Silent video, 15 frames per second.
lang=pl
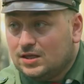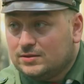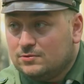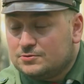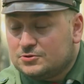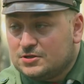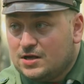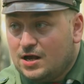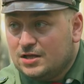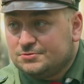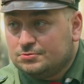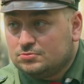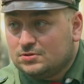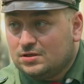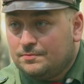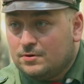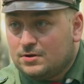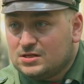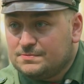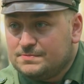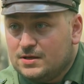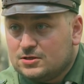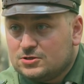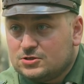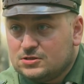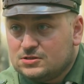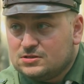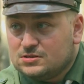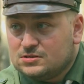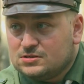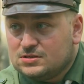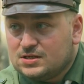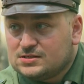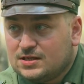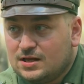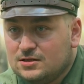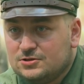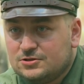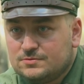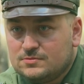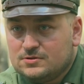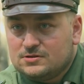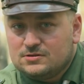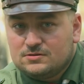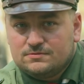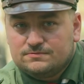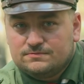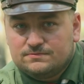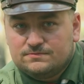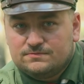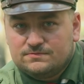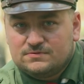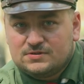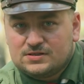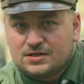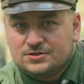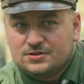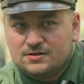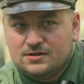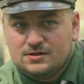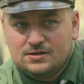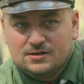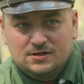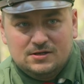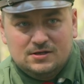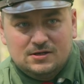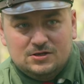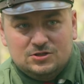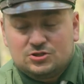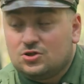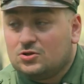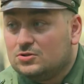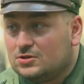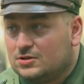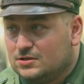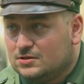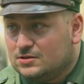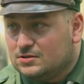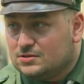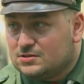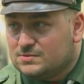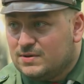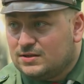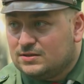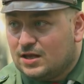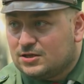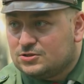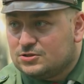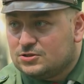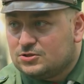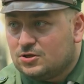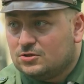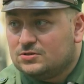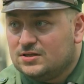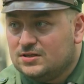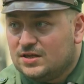temu przyjechaliśmy tutaj po raz pierwszy, zastaliśmy w zasadzie szczątki cmentarzy, szczątki